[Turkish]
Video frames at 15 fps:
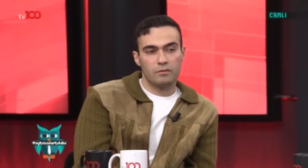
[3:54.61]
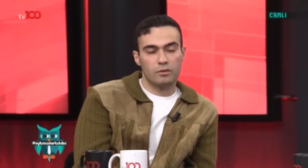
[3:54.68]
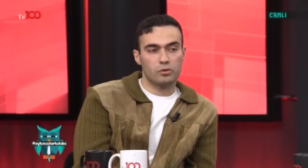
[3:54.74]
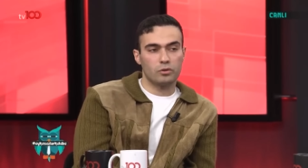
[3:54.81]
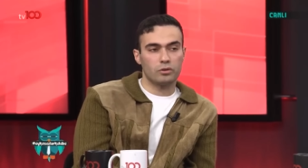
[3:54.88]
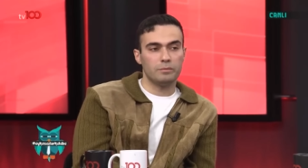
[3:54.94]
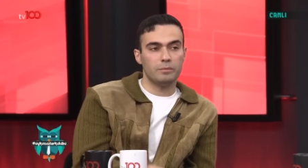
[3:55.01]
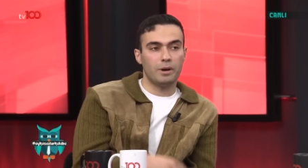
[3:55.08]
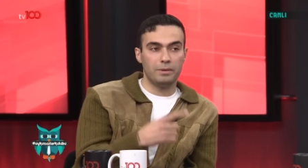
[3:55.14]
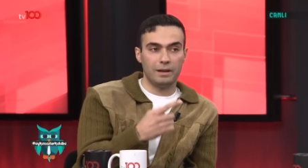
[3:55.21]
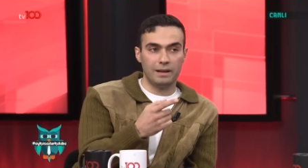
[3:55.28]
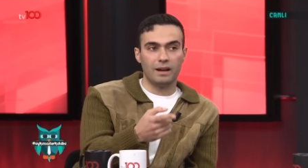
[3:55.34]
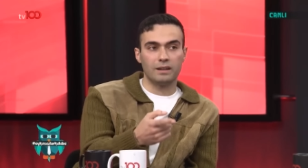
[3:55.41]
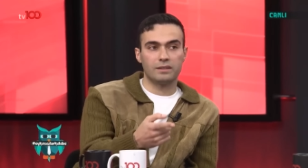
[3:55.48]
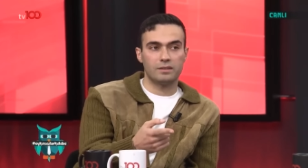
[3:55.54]
Sonra ha, o
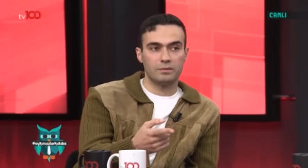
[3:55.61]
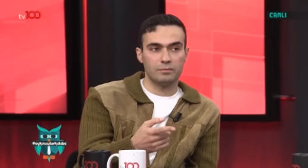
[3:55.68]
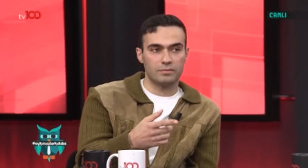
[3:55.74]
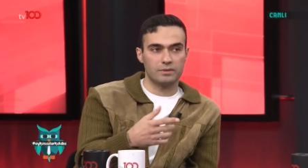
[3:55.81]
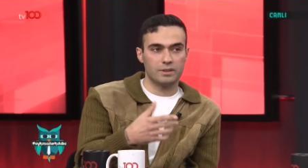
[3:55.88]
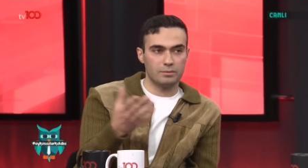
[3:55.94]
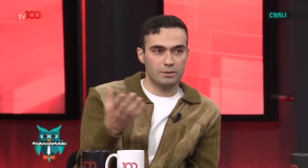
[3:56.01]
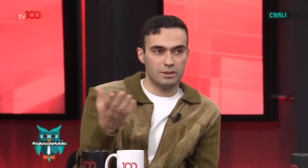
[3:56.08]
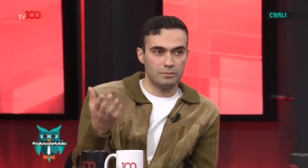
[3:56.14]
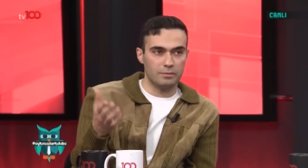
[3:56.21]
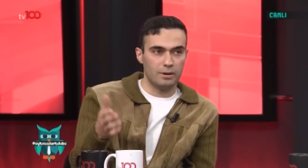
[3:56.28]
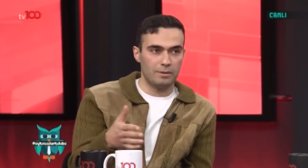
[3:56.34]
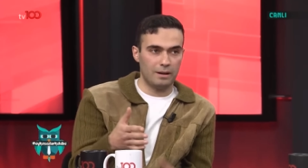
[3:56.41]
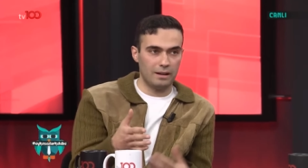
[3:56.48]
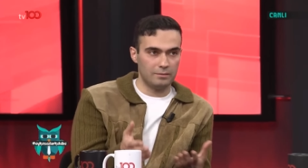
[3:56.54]
zaman tamam. attım. Git, Tabii ki git.
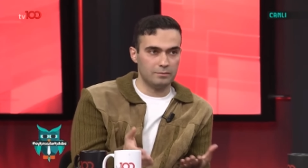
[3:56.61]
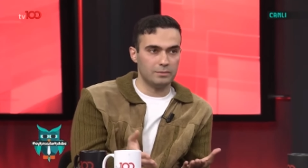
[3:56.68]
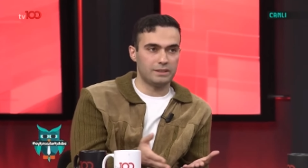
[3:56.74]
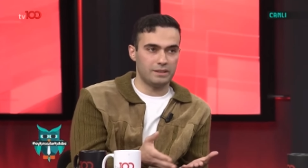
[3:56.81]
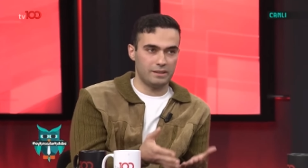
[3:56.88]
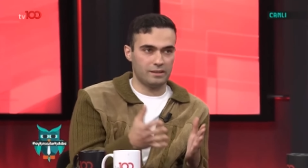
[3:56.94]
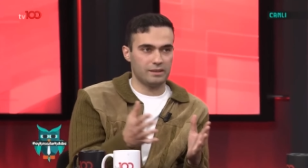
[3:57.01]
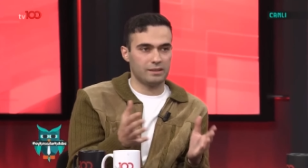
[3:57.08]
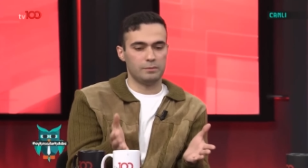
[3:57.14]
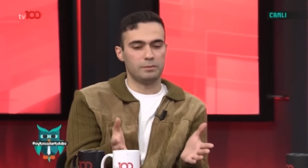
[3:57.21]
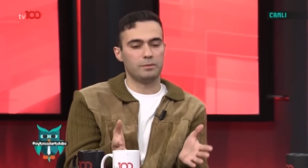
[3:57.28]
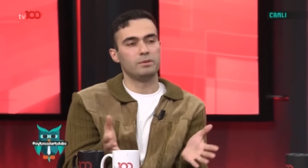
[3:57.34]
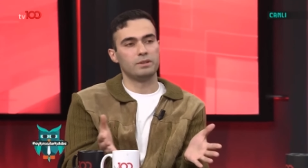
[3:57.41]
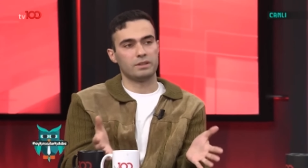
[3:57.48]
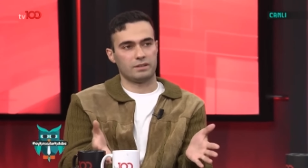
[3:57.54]
Mabel Matiz
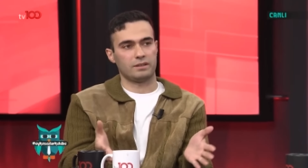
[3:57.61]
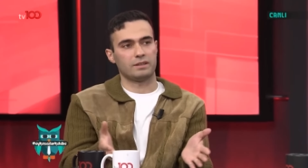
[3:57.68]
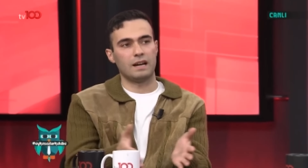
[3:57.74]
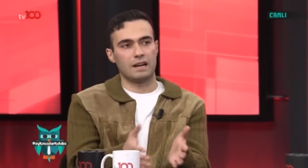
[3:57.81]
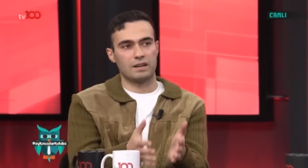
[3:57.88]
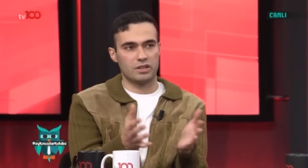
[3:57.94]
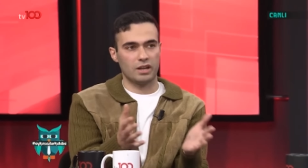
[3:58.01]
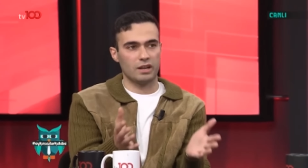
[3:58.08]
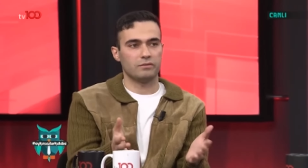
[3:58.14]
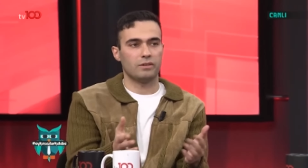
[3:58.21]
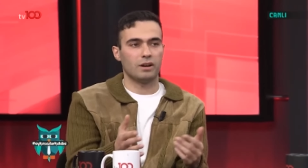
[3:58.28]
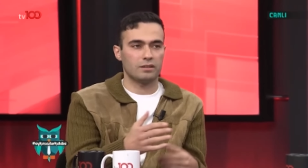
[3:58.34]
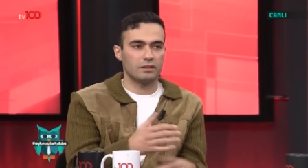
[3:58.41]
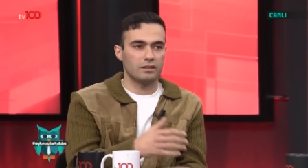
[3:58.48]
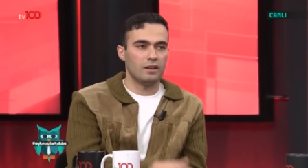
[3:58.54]
gibi bir evet, gerçek ha.
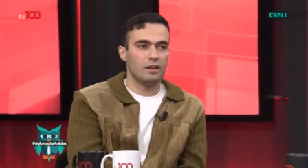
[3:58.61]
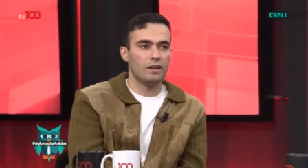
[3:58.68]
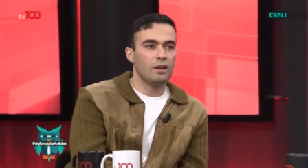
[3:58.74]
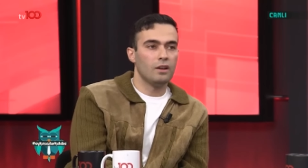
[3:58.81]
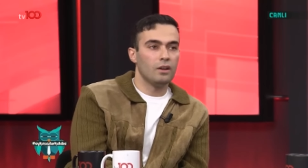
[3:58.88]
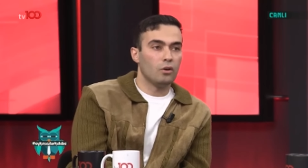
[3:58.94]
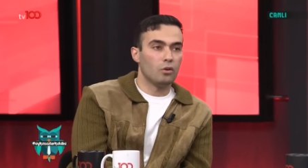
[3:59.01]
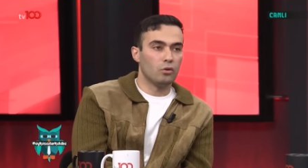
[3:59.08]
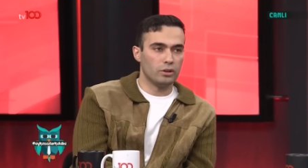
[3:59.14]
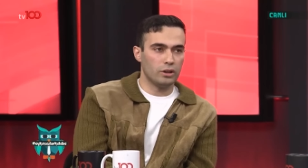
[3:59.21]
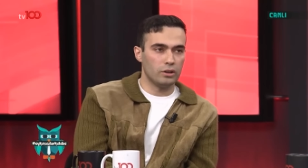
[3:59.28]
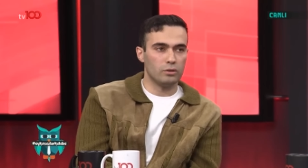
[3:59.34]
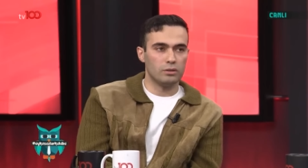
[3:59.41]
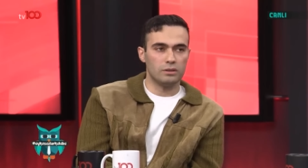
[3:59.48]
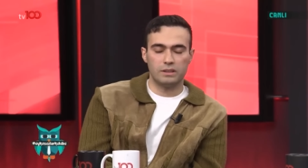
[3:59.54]
var. Evet.
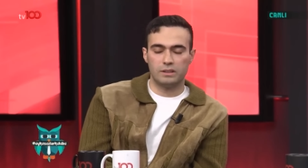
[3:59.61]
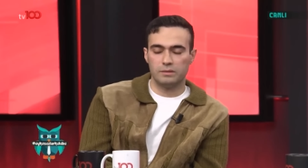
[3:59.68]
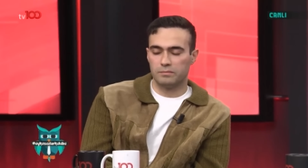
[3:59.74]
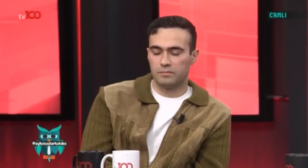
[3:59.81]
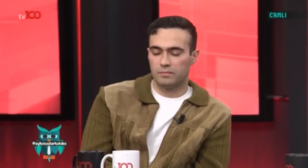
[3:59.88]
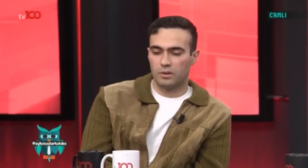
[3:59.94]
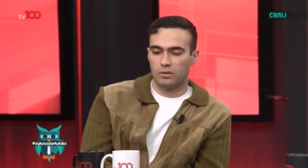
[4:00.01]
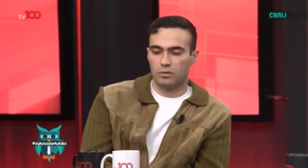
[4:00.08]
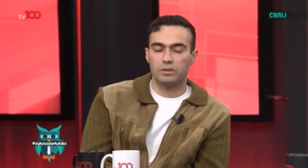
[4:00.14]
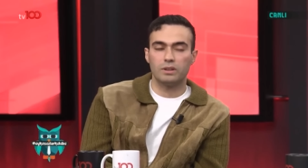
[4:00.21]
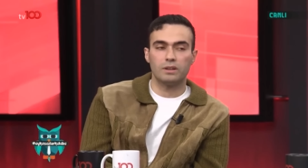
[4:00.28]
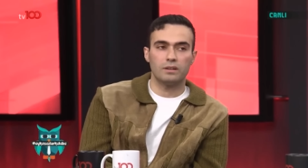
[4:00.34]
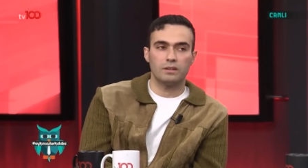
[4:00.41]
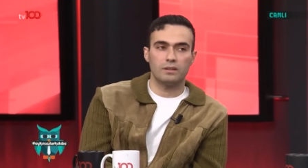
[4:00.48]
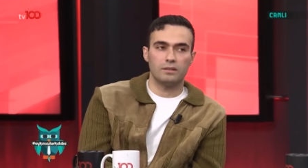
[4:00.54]
Ona yolladım. Hı -hı. O
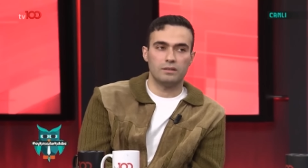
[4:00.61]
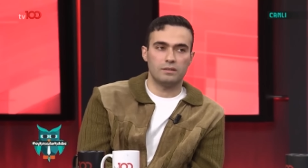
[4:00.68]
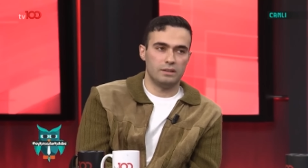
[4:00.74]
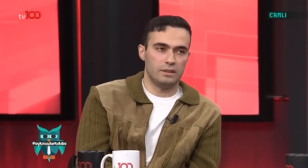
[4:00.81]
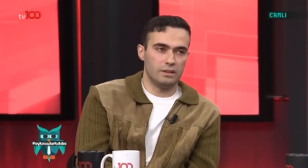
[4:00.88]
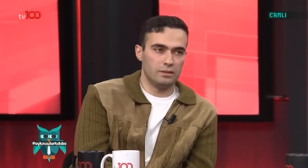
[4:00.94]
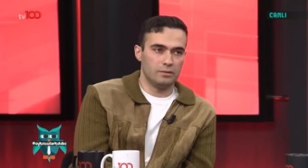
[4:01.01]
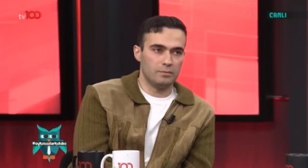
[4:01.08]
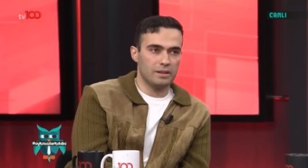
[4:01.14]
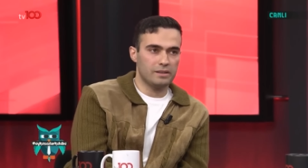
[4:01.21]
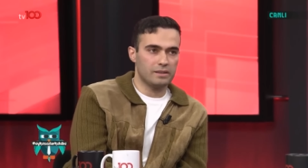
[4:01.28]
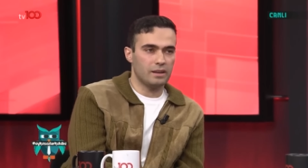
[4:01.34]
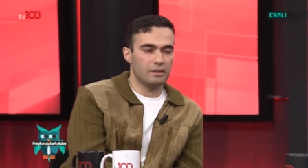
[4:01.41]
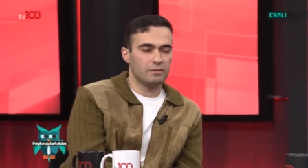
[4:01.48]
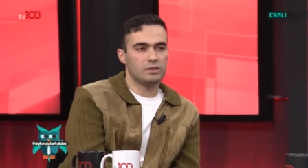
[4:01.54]
da inanılmaz
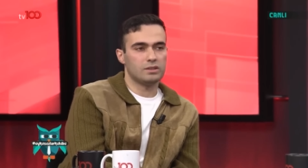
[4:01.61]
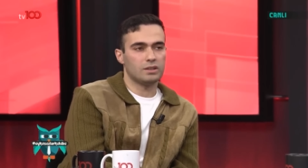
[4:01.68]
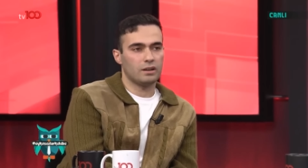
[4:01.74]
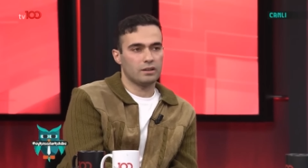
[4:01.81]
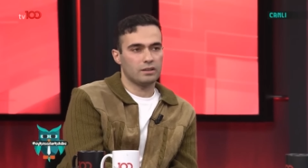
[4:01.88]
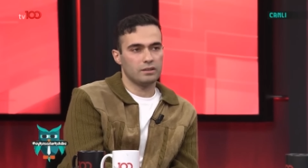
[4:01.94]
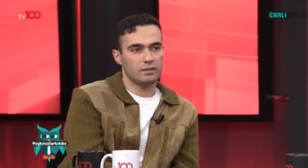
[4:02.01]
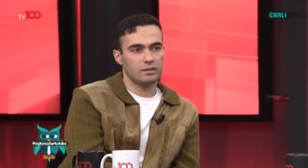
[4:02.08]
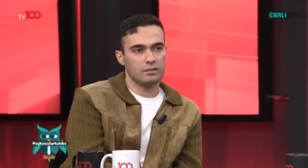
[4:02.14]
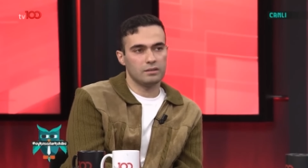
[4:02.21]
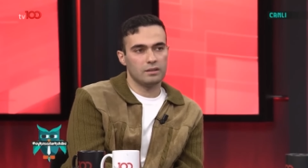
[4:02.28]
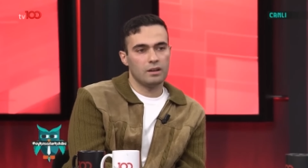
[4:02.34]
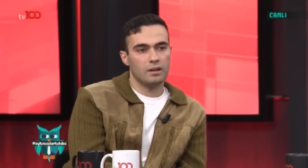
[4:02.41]
sevdi şarkıyı. Hı hı.